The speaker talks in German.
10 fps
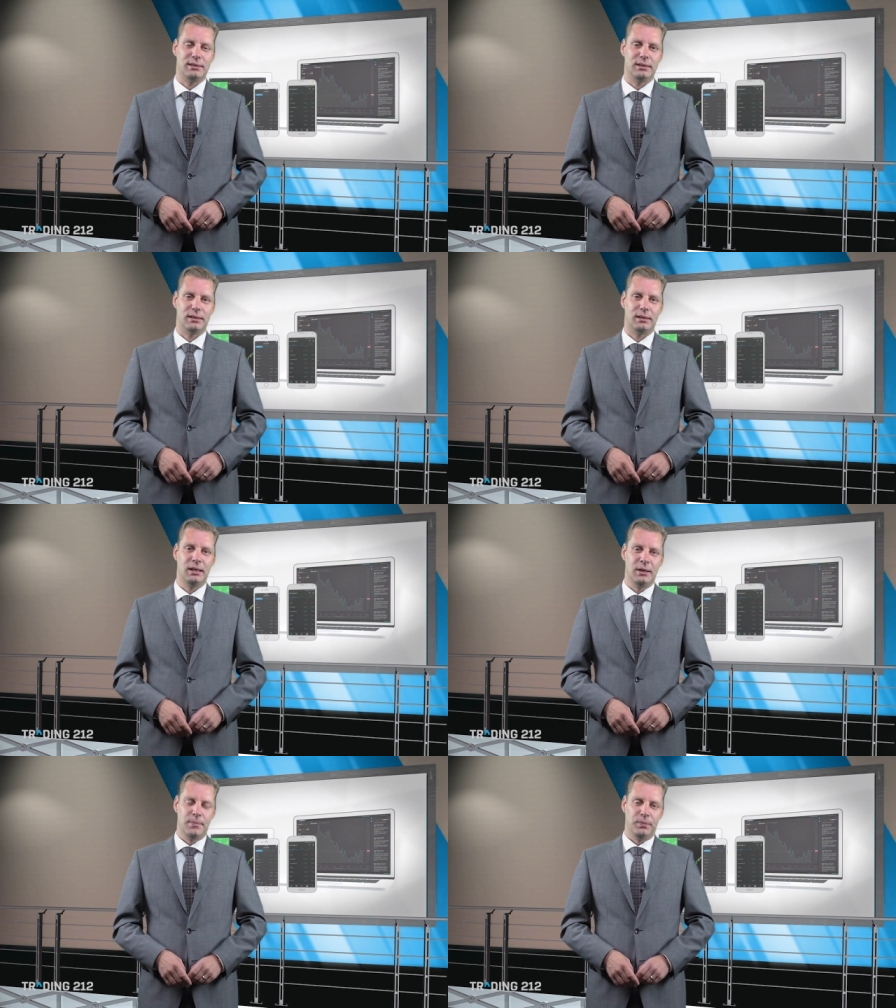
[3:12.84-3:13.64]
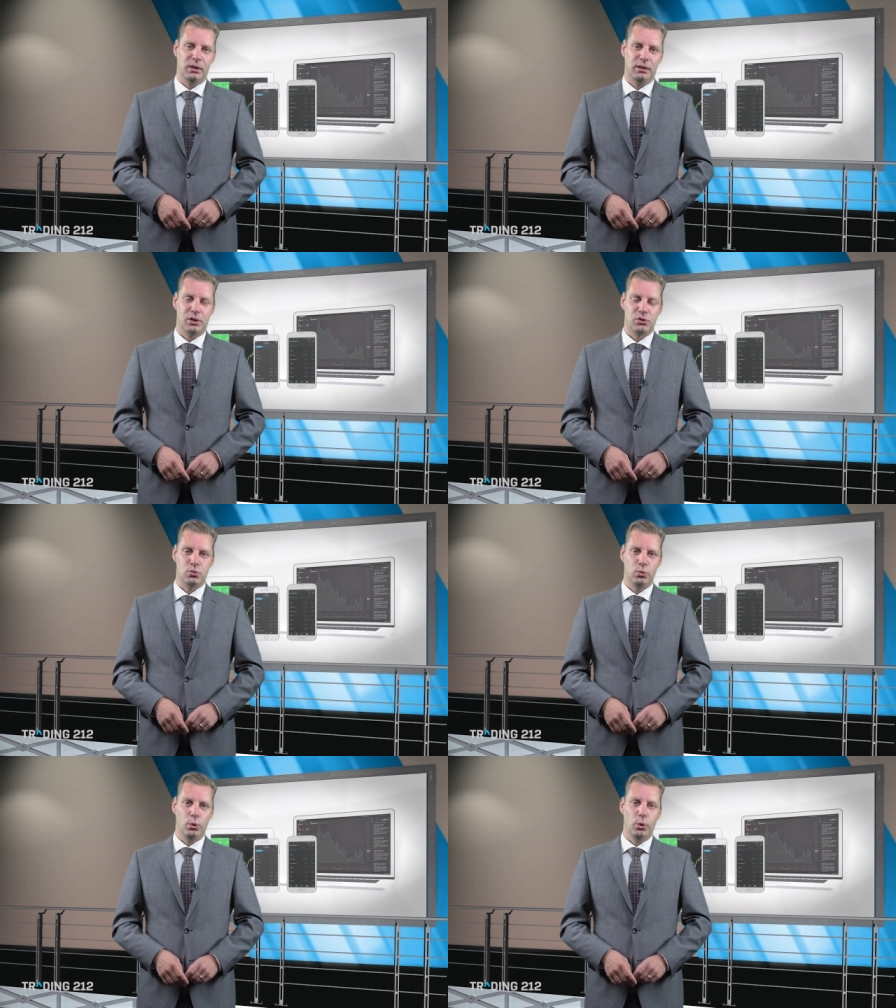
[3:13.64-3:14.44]
Uhr dann die
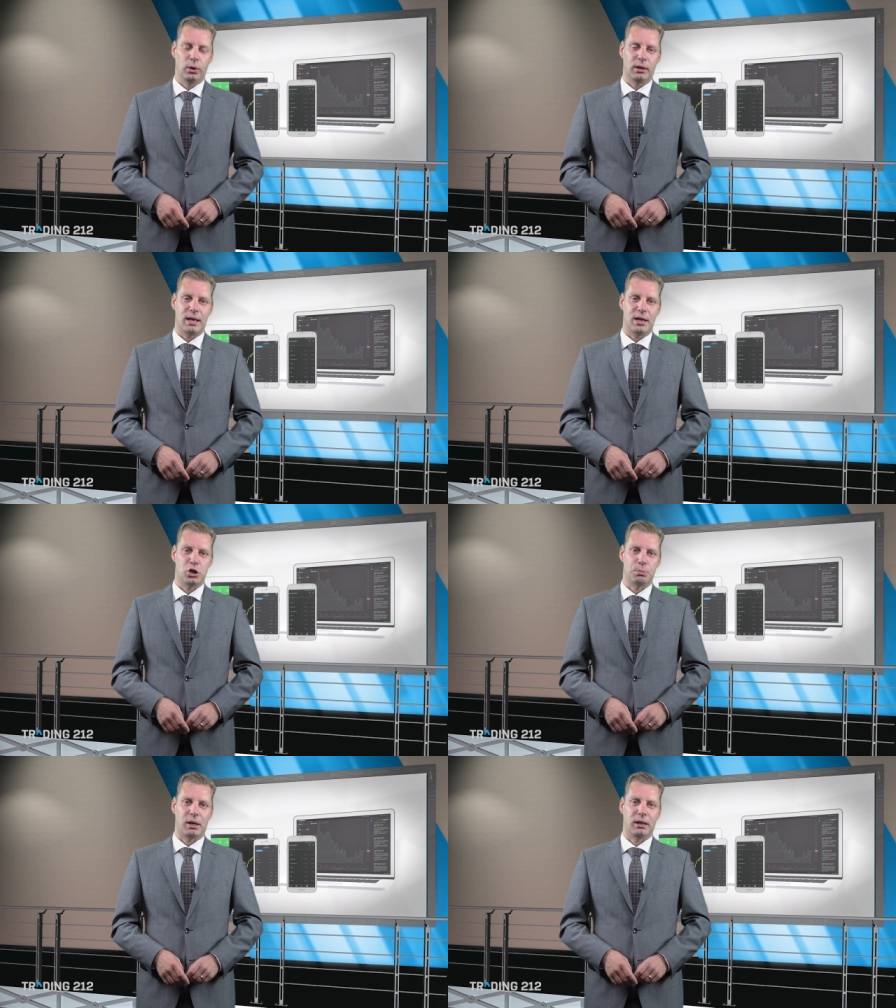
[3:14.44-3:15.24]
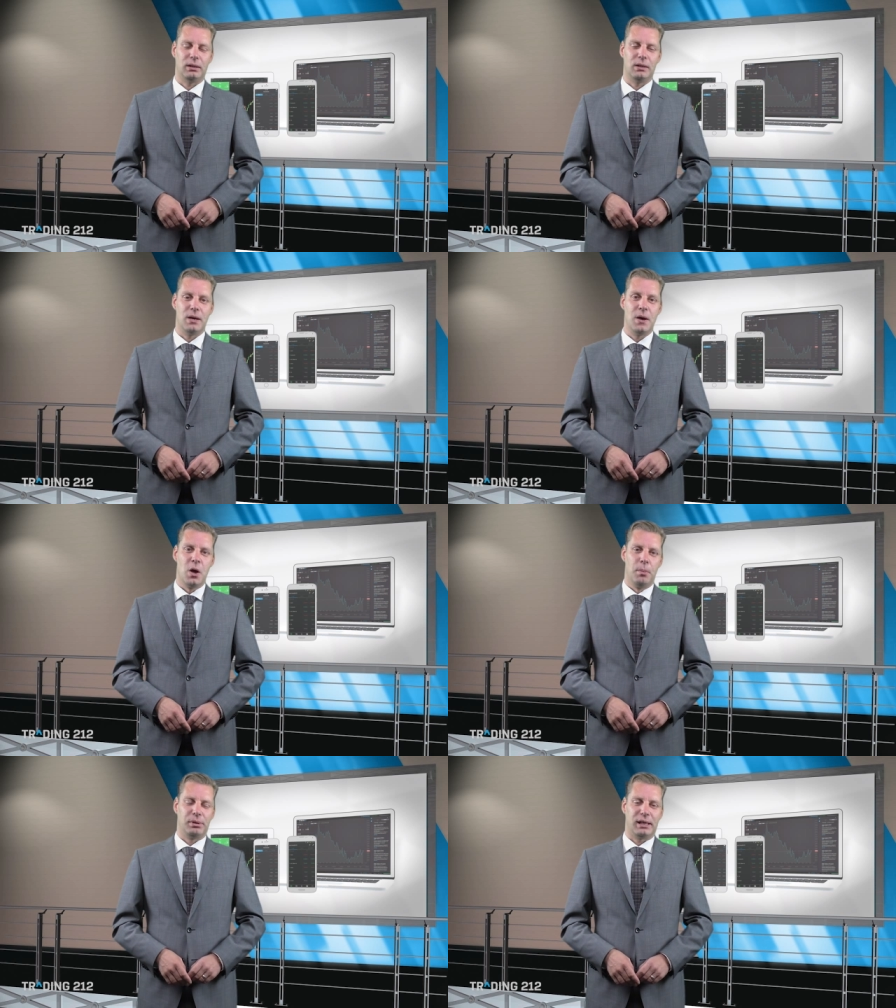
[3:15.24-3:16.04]
dazugehörige entsprechende
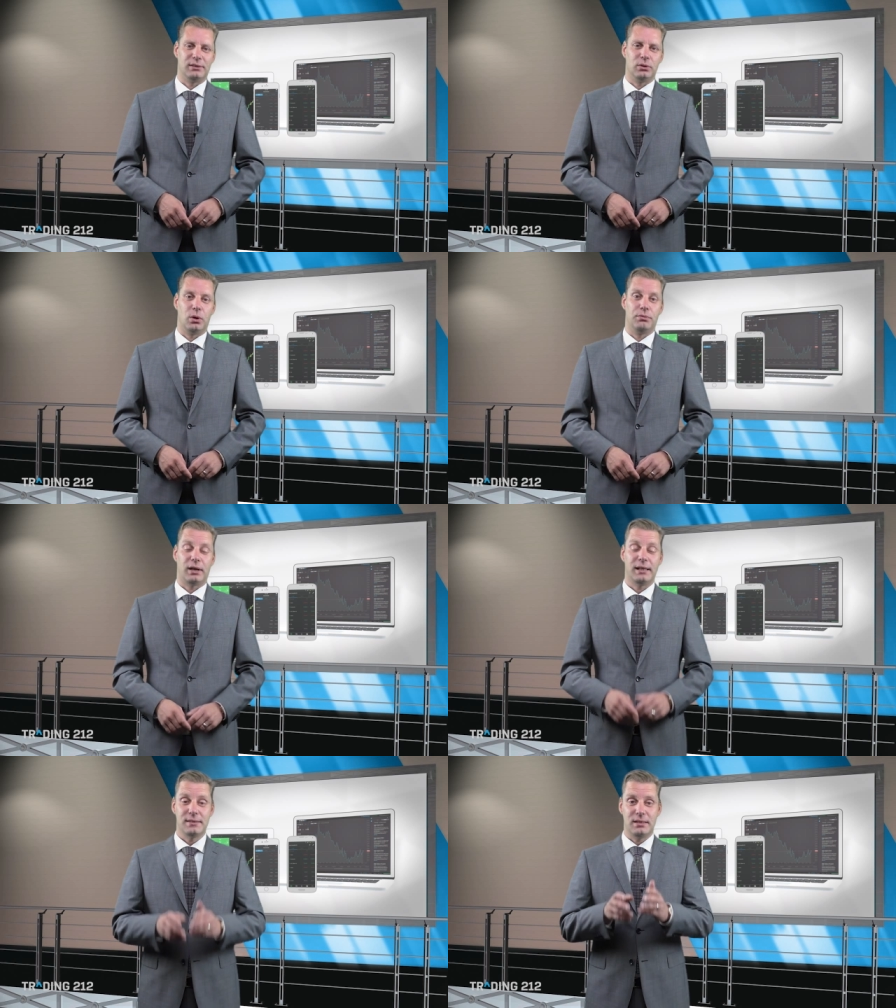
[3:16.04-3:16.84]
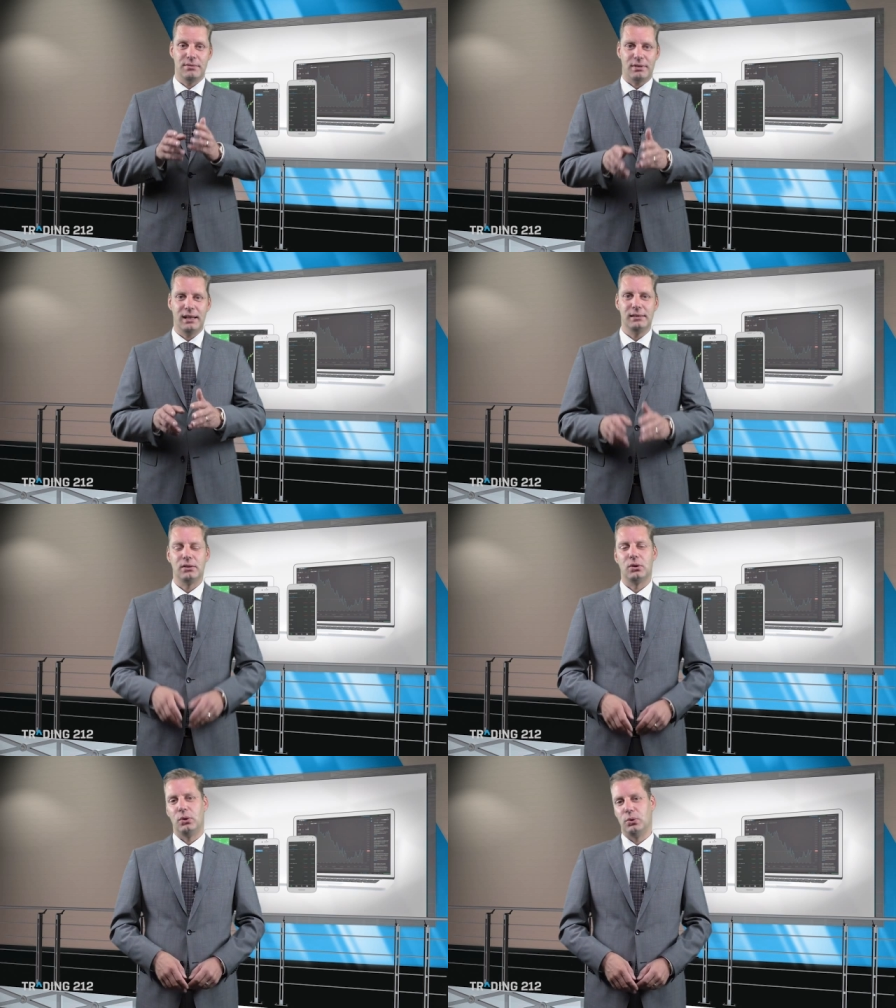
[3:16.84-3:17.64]
Pressekonferenz. Die
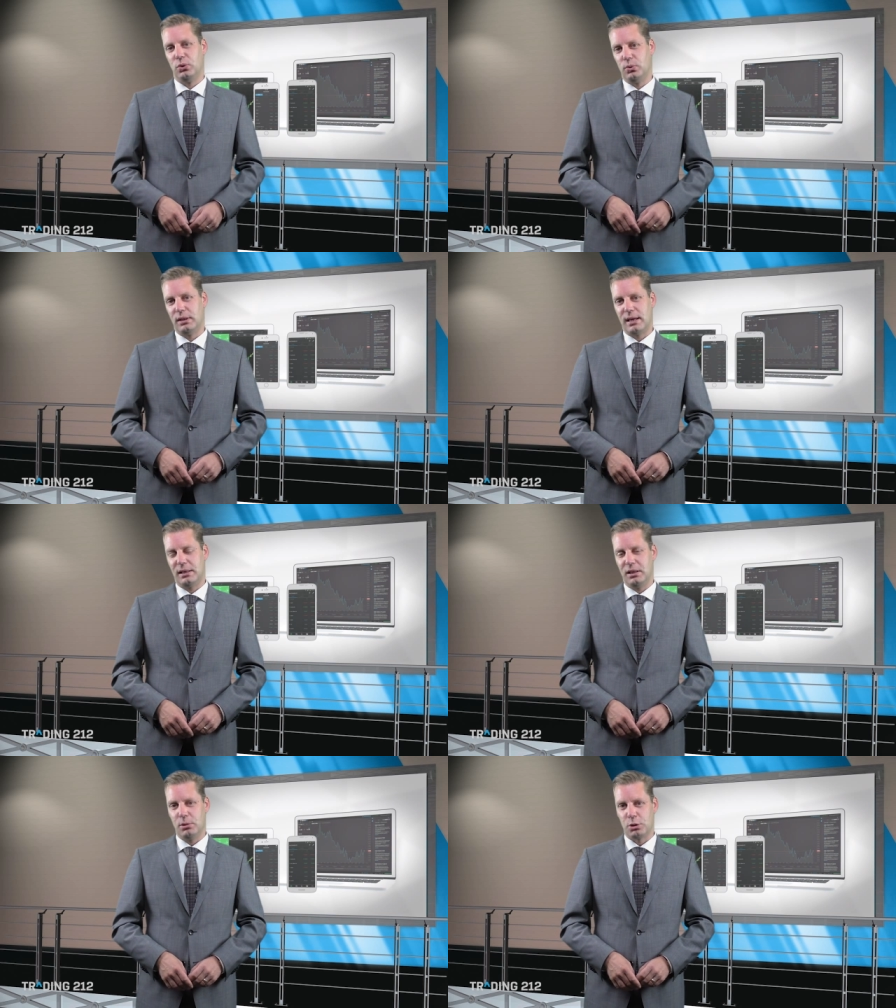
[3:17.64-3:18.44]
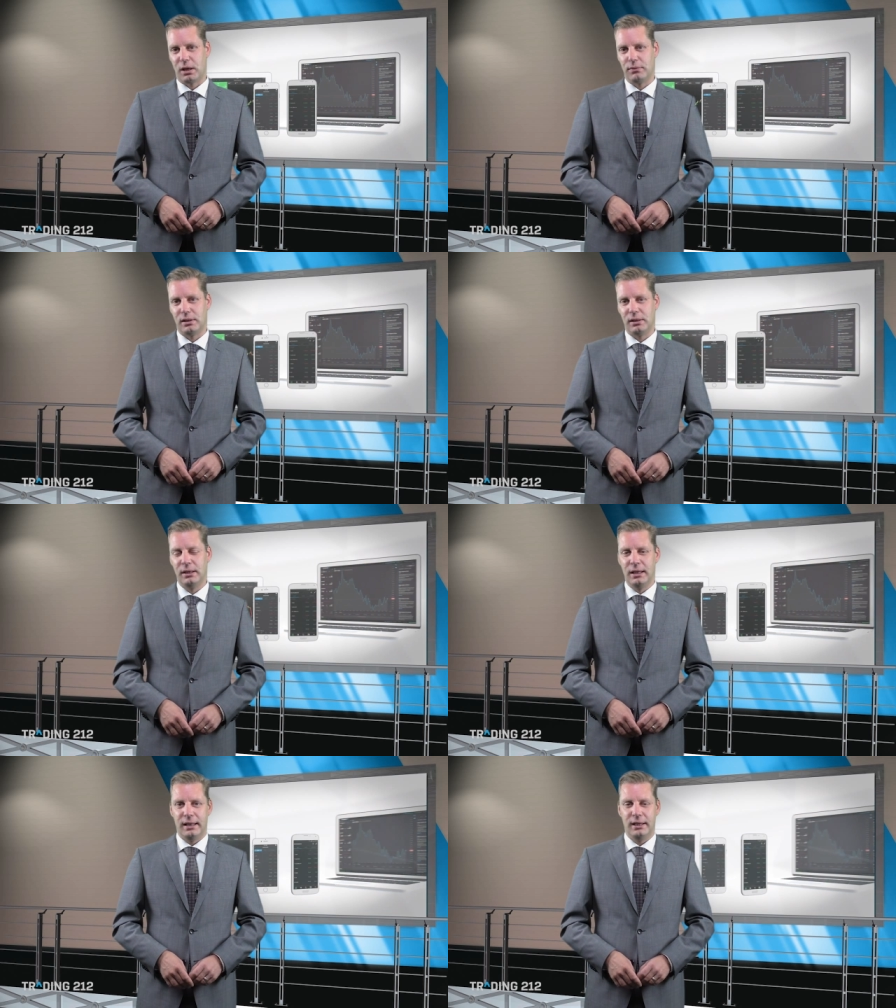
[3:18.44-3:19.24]
weiteren Konjunkturdaten, die besprechen wir dann
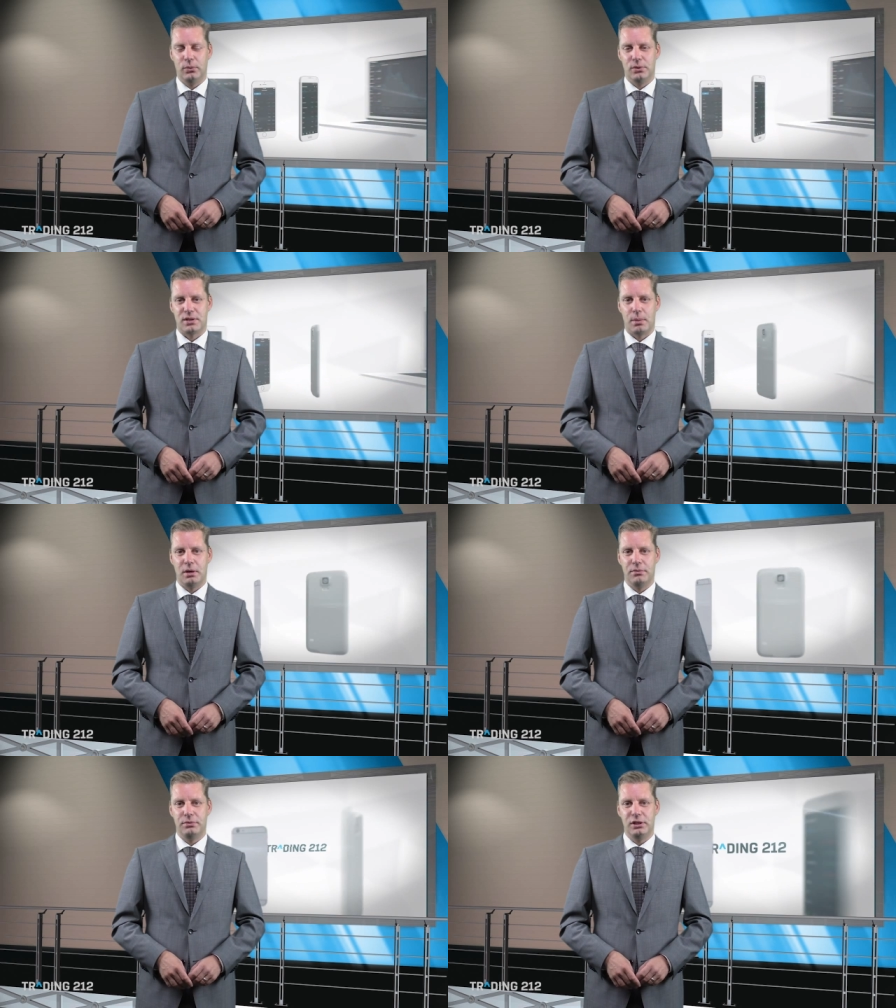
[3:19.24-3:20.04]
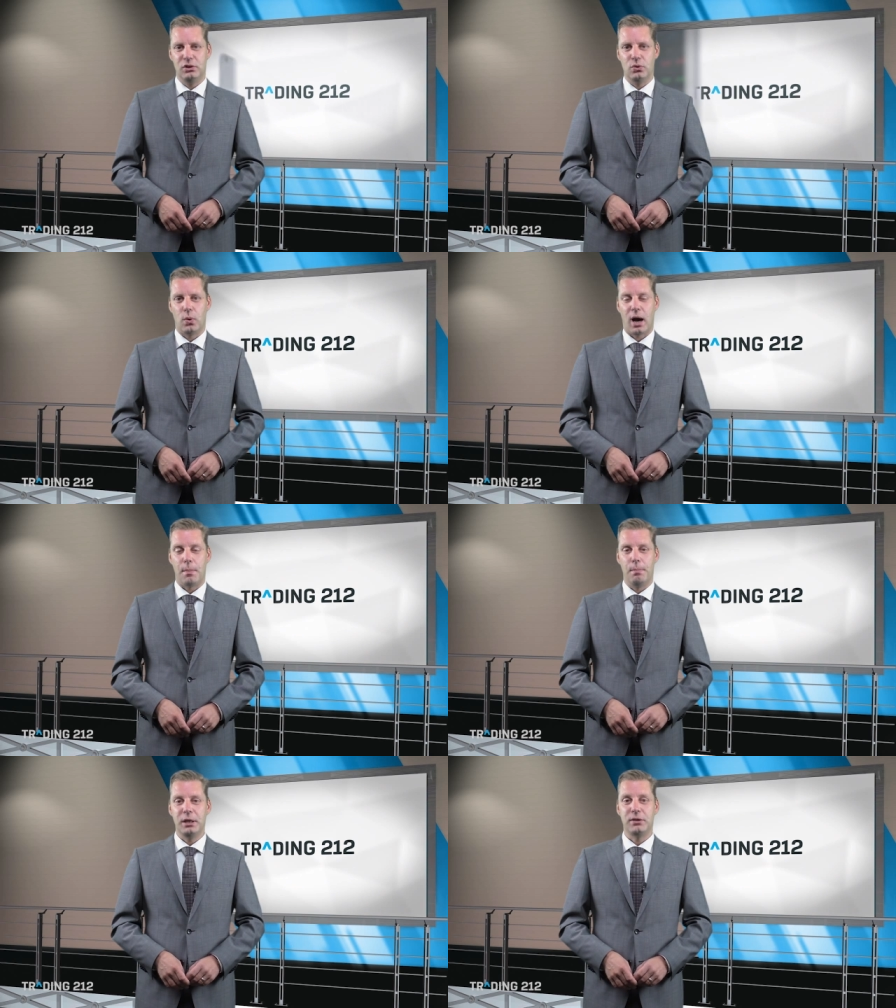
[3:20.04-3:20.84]
in unserem Video
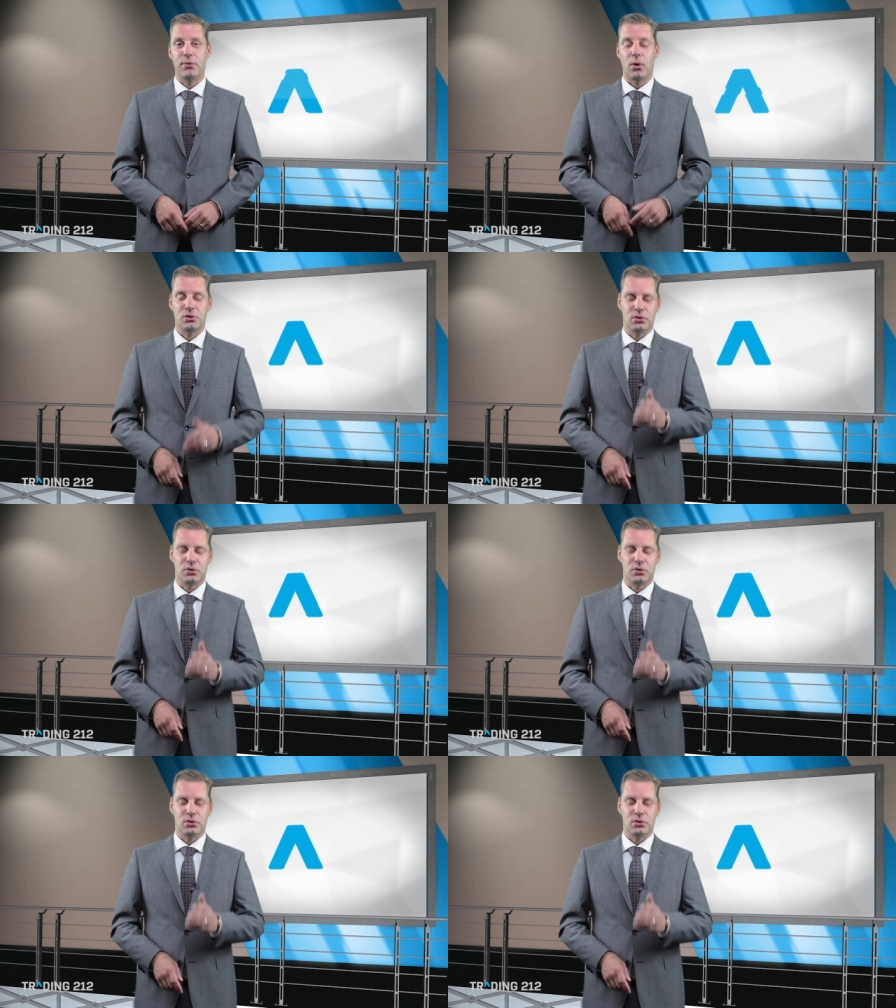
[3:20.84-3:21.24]
am Mittwoch.